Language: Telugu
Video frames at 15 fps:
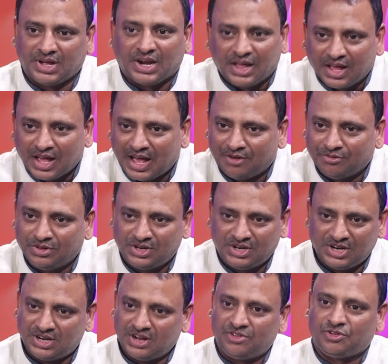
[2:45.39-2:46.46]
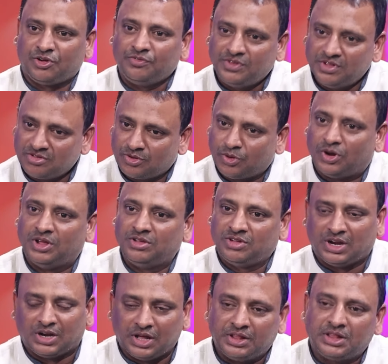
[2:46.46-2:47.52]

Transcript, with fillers: కెన్ ఐ హ్యావ్ ద డీటెయిల్స్ ఆఫ్ దిస్ కాలేజ్